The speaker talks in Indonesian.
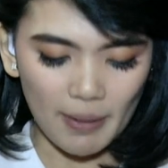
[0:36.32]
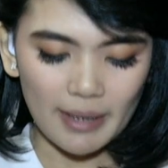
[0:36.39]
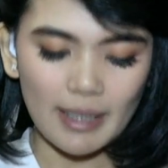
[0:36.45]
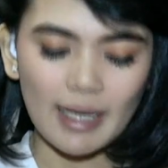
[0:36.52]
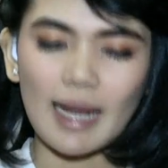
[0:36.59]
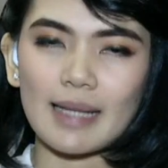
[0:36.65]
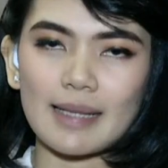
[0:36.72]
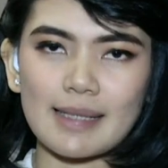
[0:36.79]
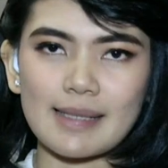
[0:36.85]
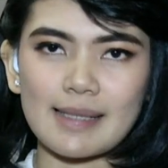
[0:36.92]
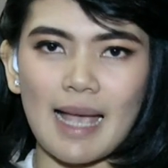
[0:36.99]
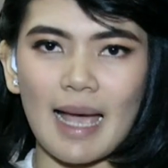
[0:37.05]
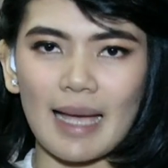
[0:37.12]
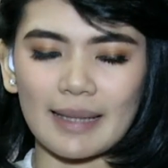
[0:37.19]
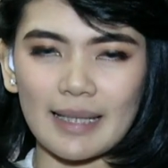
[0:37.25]
sampai
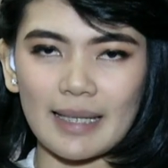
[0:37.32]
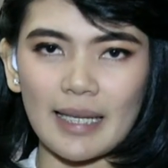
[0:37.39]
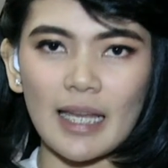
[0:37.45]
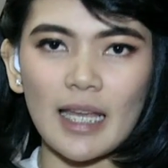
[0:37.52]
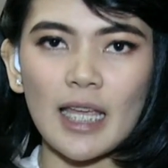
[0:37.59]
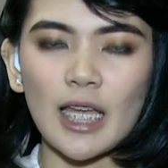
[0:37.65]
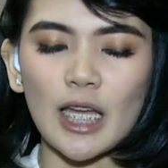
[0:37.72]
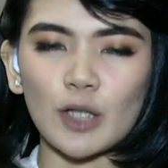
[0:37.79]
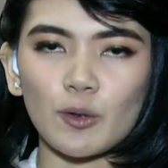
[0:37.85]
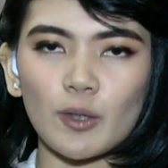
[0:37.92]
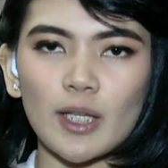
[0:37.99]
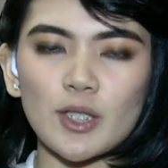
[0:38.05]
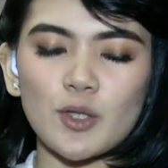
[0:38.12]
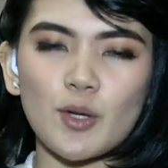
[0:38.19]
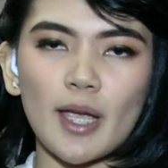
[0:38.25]
dengan saat ini.
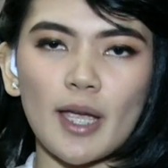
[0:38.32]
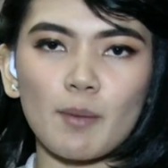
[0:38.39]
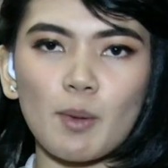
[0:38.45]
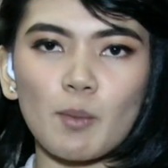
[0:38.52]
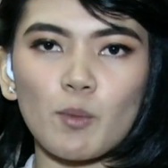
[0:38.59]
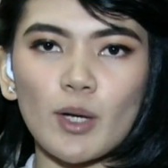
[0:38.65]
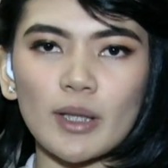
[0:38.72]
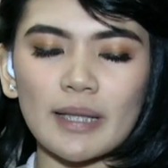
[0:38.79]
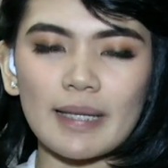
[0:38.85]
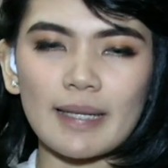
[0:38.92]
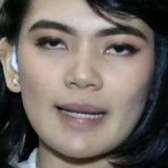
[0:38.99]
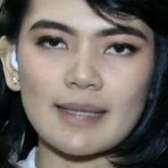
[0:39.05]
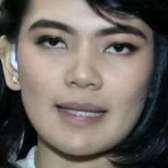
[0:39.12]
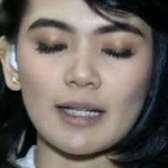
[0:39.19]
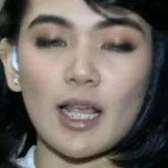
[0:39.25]
Itulah juga yang
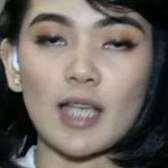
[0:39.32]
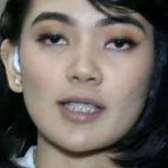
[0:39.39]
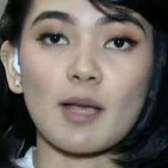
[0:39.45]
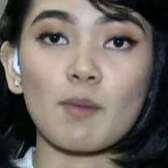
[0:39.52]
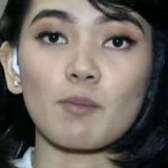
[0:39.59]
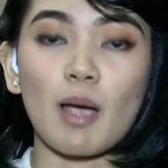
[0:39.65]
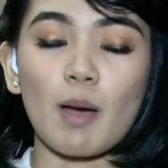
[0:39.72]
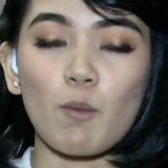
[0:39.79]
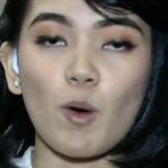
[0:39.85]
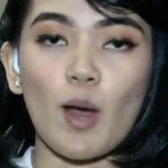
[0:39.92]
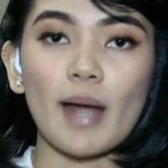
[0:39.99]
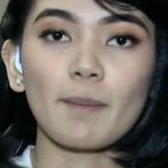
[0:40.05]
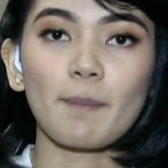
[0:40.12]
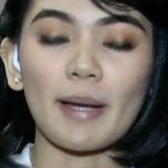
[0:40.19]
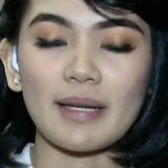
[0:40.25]
membuat indeks harga saham
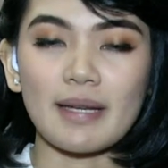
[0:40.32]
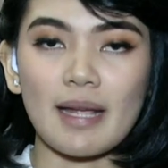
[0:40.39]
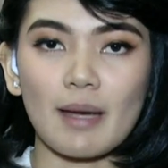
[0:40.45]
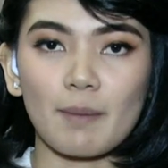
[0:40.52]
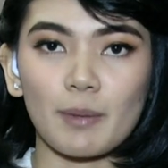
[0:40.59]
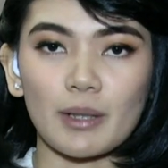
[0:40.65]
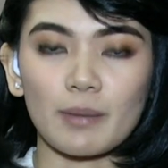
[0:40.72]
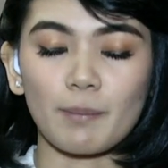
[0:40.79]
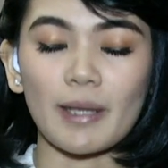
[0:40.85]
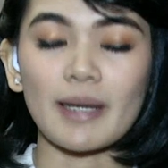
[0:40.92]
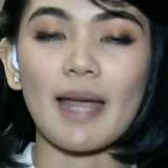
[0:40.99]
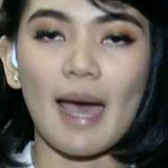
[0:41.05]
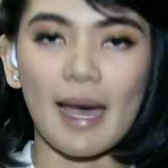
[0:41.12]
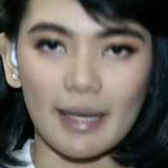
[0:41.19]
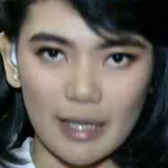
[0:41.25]
gabungan pada
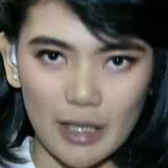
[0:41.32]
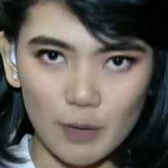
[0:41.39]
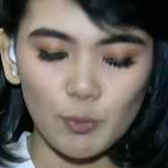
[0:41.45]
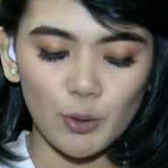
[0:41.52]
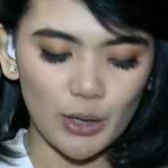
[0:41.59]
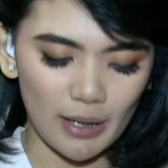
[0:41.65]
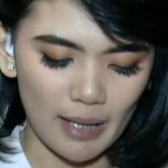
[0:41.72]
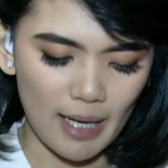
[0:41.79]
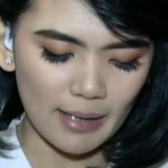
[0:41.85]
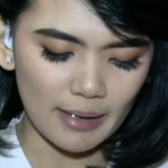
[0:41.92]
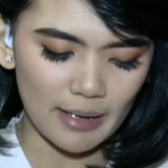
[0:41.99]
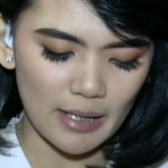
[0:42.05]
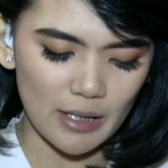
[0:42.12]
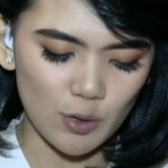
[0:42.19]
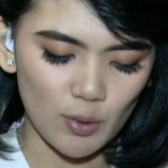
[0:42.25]
pada hari ini
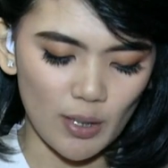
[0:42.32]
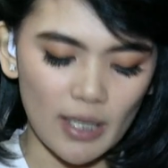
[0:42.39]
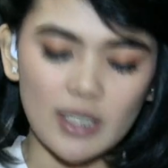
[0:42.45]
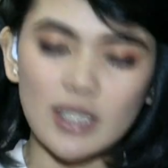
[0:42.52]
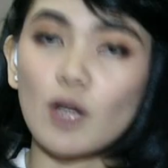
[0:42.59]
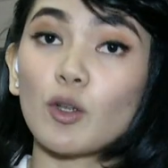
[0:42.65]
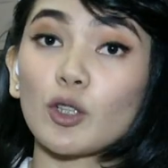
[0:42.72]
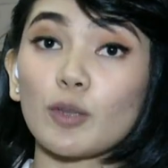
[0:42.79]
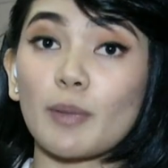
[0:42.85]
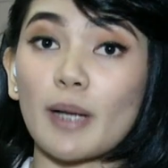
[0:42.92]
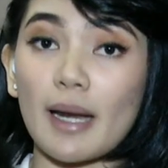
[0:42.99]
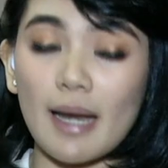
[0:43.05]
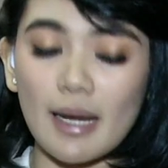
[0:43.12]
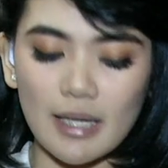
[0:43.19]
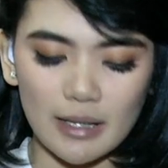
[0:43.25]
bergerak di zona hijau
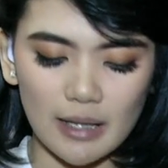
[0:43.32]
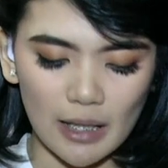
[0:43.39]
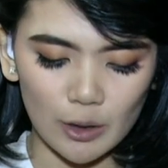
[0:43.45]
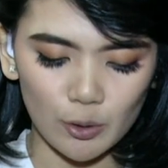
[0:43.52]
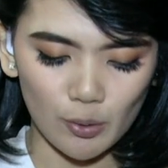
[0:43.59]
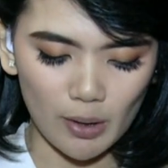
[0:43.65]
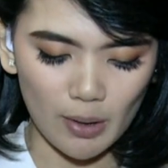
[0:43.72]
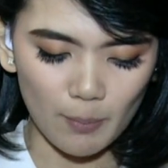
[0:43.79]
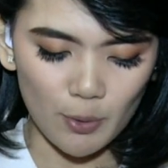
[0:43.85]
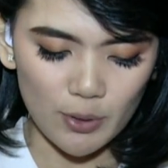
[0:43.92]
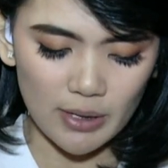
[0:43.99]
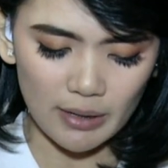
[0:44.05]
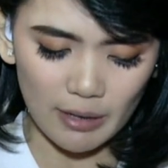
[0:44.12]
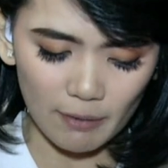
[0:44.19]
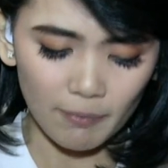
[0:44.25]
atau berada di teritori
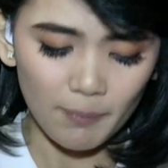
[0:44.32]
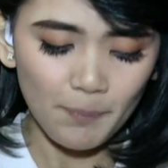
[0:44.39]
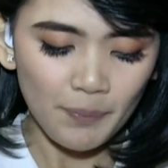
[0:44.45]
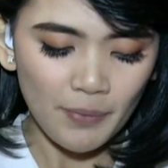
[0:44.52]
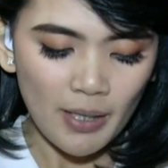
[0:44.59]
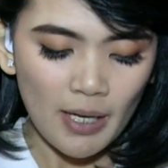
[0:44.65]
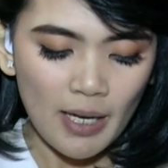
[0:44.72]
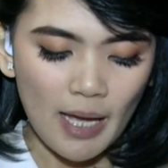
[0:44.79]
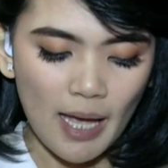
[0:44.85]
positif.